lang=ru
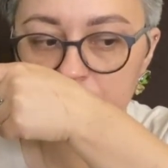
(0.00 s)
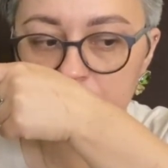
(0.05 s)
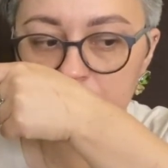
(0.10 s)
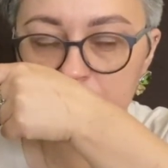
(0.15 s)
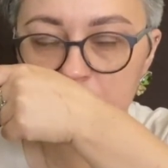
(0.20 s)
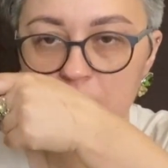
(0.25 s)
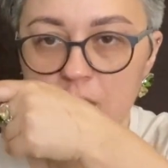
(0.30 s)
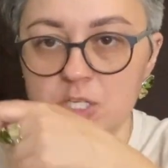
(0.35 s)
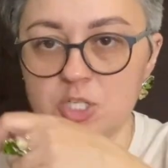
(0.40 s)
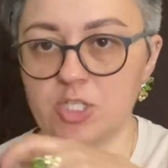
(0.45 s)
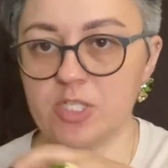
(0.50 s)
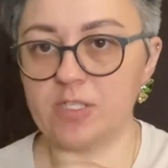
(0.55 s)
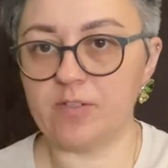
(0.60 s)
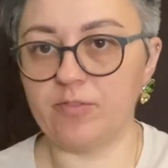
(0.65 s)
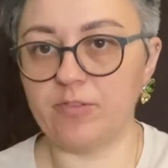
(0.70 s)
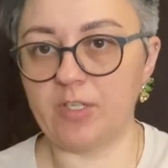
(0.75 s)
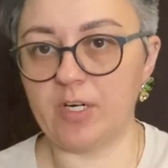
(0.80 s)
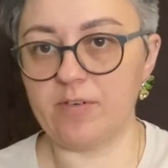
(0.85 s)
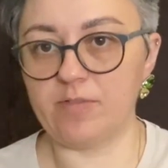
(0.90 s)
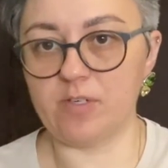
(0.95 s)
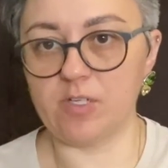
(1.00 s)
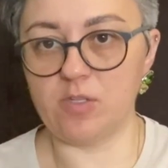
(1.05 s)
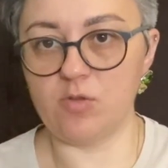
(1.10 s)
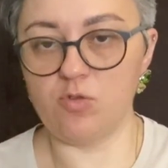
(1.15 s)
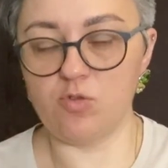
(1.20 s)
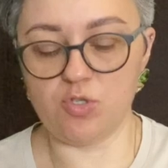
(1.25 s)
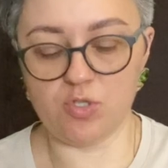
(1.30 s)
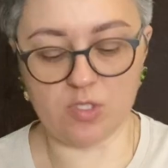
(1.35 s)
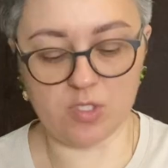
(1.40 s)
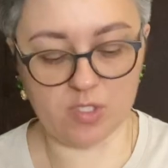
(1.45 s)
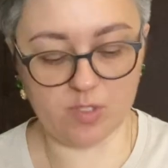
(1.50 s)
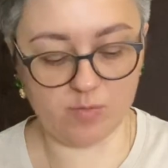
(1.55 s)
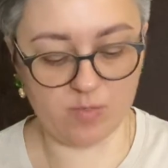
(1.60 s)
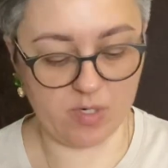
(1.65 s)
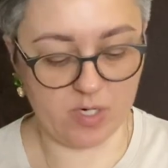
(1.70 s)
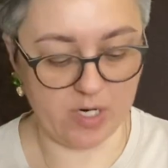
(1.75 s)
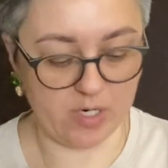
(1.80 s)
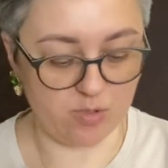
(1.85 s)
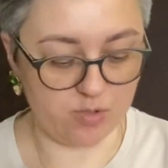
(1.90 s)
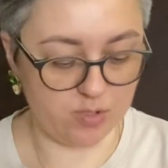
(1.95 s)
Я, честно, в травах не очень
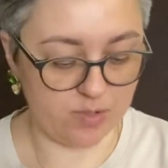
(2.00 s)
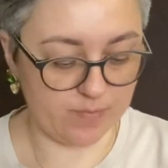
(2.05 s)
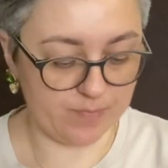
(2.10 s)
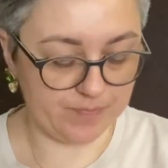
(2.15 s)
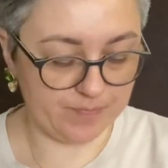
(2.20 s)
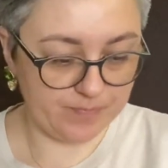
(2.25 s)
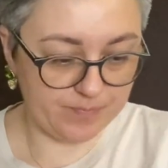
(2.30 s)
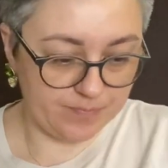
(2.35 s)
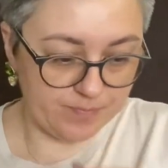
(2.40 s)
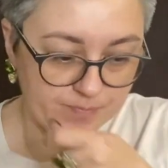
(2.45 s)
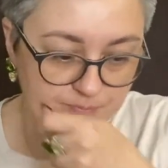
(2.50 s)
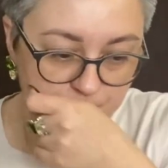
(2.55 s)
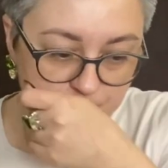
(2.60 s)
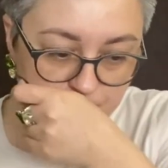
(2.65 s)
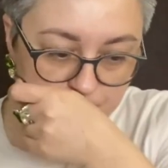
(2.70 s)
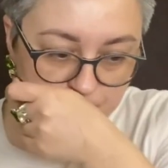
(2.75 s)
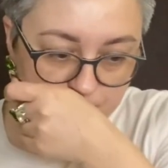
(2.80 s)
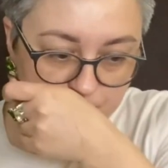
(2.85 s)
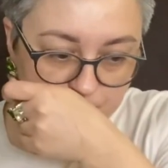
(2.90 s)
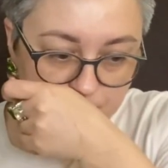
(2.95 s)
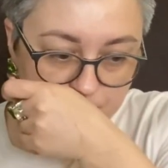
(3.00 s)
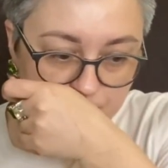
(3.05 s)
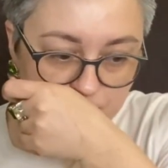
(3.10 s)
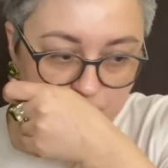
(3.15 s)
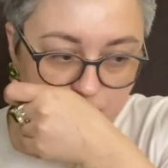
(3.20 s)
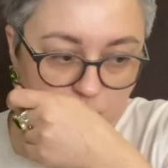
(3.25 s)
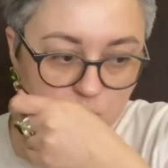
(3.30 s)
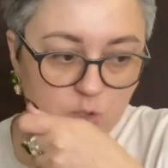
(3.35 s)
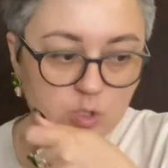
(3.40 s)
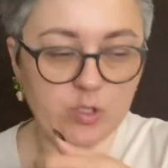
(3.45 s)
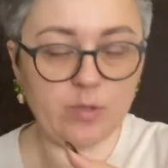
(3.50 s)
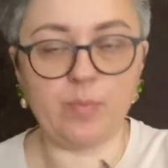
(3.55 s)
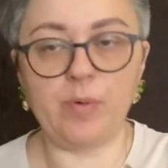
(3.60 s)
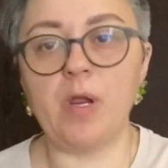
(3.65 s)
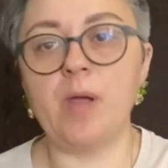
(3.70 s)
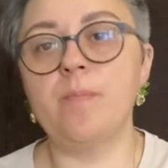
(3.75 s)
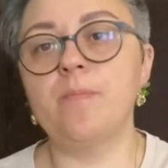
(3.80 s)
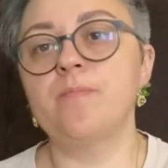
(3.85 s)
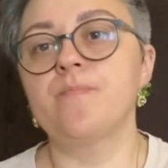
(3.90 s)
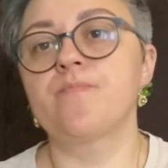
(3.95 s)
разбираюсь. Но это
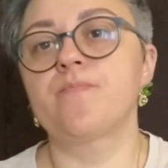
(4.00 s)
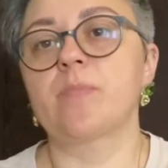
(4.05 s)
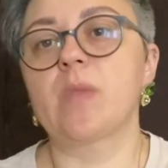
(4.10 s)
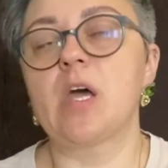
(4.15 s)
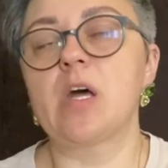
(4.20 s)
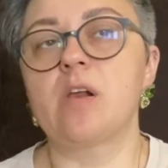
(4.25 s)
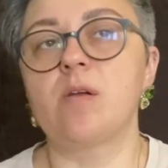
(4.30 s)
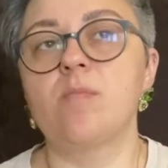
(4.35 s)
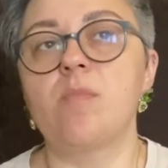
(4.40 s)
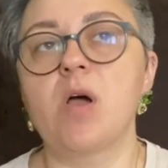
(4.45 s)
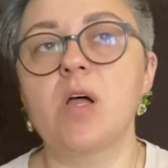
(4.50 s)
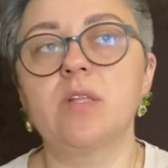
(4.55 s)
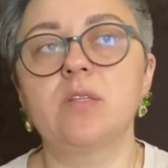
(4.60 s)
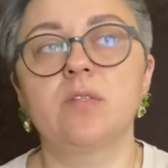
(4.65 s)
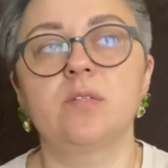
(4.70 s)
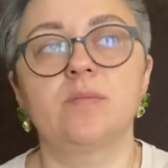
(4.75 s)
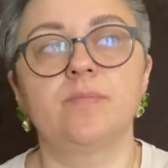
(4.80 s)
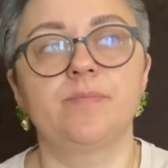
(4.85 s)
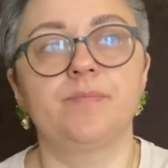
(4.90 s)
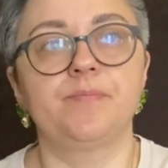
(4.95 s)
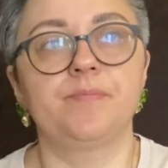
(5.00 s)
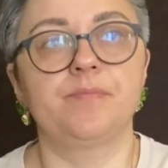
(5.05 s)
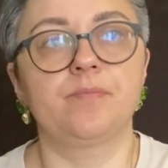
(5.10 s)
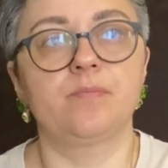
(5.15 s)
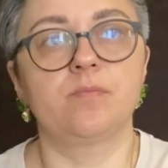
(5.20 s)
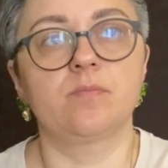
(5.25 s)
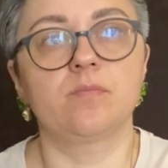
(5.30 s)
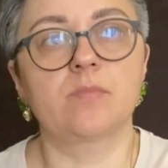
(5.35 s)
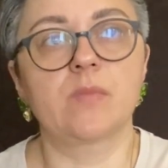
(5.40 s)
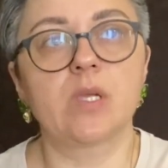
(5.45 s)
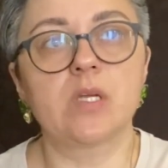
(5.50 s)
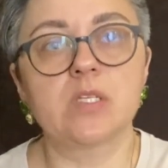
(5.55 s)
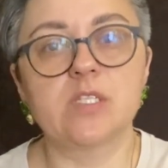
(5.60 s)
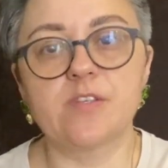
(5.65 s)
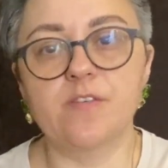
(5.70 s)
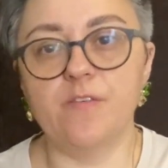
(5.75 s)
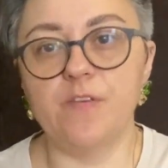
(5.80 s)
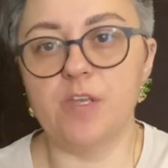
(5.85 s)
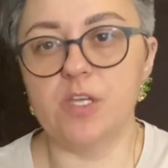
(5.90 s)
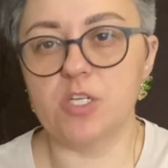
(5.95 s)
прям аромат
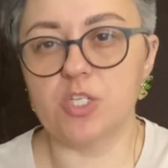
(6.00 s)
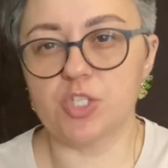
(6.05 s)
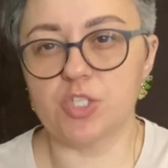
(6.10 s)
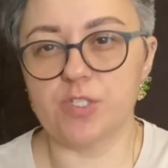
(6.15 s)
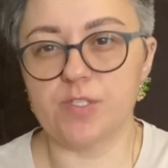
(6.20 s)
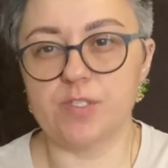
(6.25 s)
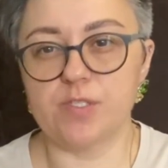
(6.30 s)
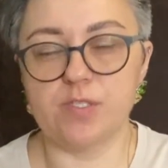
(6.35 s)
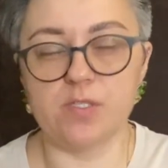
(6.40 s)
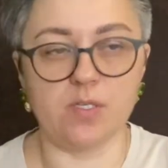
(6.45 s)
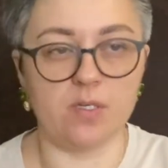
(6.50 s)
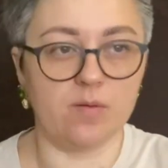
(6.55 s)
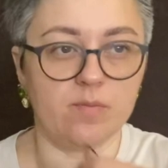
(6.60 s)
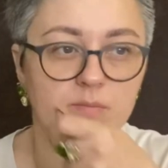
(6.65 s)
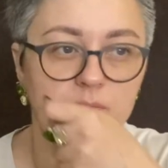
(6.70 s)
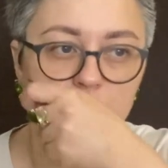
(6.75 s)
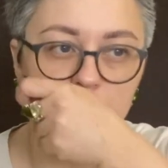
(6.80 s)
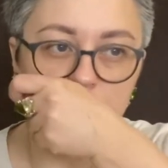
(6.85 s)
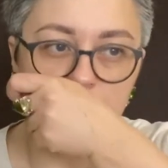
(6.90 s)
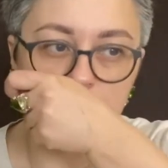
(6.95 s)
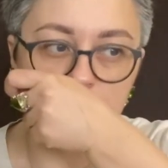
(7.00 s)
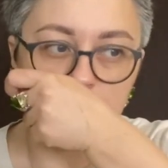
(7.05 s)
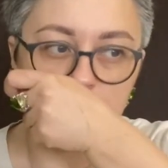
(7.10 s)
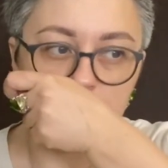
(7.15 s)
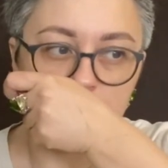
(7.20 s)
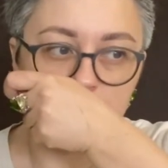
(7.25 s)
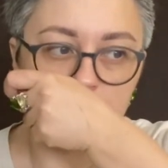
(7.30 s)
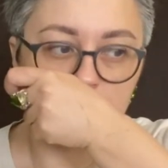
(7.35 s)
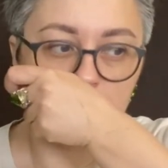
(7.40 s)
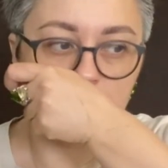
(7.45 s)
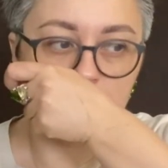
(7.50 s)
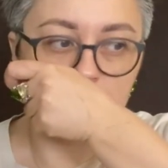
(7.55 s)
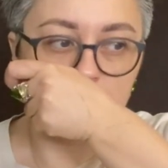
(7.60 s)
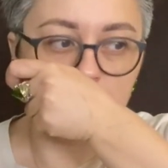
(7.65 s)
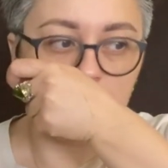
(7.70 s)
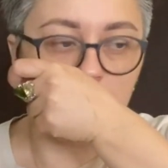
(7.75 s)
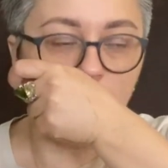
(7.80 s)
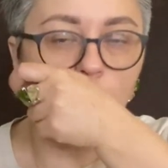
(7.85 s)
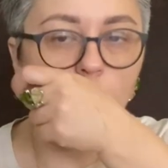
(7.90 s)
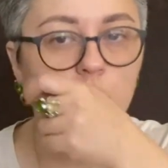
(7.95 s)
свежести.
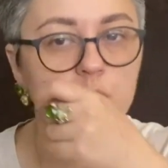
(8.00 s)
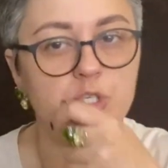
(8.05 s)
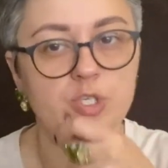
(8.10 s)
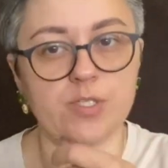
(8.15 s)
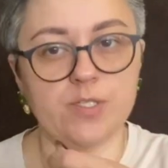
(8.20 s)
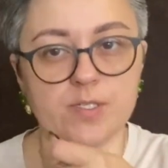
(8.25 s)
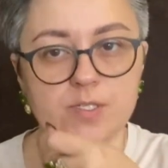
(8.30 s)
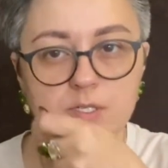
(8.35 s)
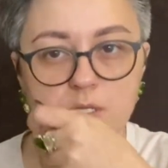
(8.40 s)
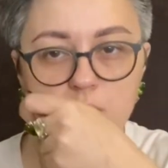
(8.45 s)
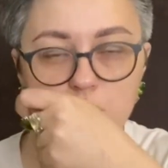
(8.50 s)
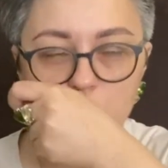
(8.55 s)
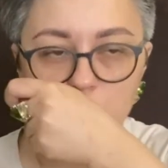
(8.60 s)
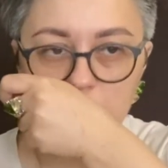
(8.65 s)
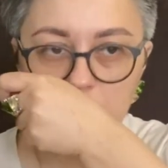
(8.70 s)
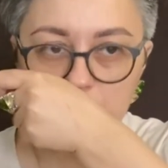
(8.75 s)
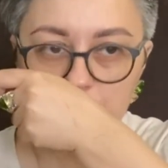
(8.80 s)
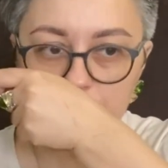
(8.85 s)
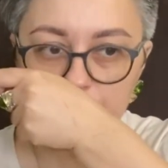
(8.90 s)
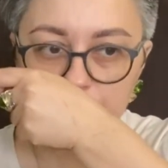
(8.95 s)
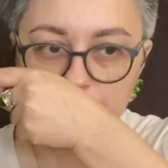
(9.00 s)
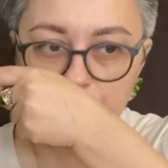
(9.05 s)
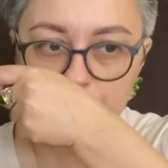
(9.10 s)
Очень зеленый.